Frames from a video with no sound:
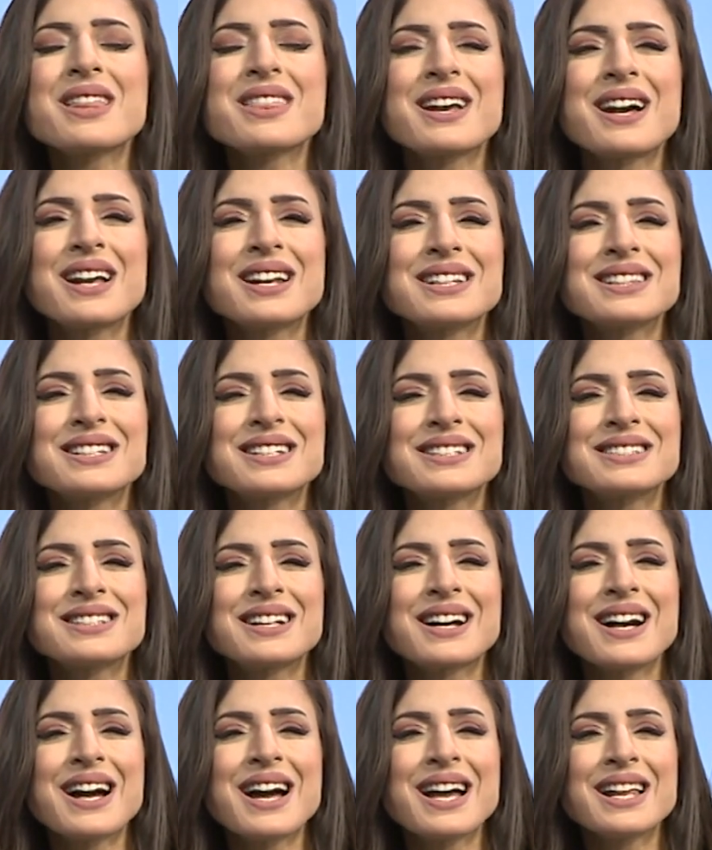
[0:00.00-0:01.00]
خالد
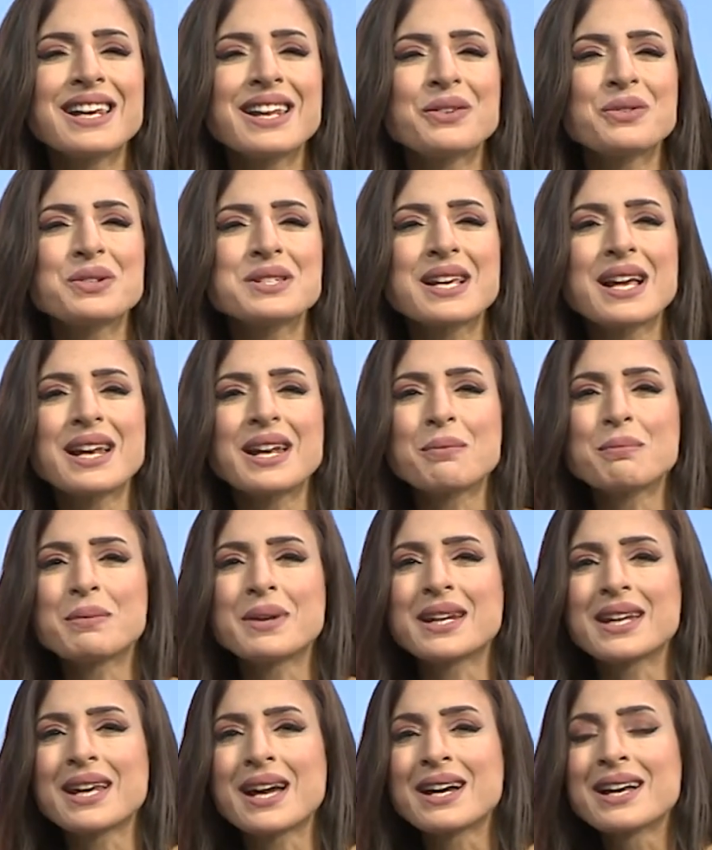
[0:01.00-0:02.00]
لقطاع اهلا وسهلا
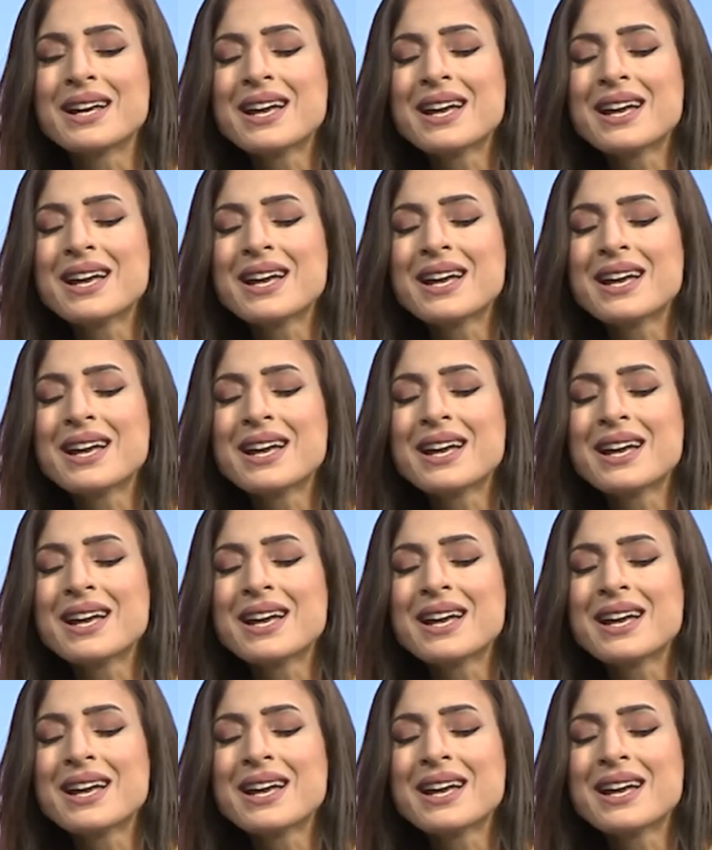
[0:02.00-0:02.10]
بك